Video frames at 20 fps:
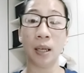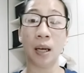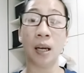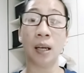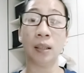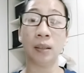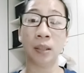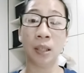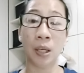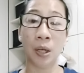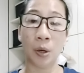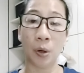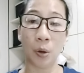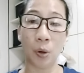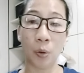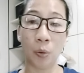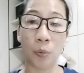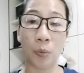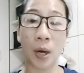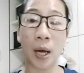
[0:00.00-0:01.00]
ang
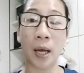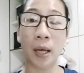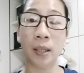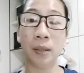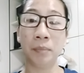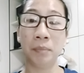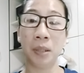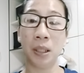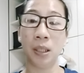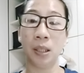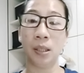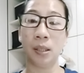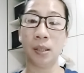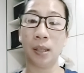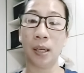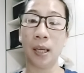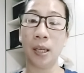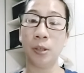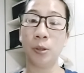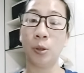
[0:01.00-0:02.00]
OWA
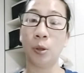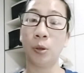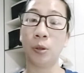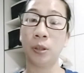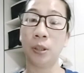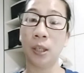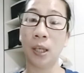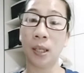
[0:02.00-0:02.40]
administration.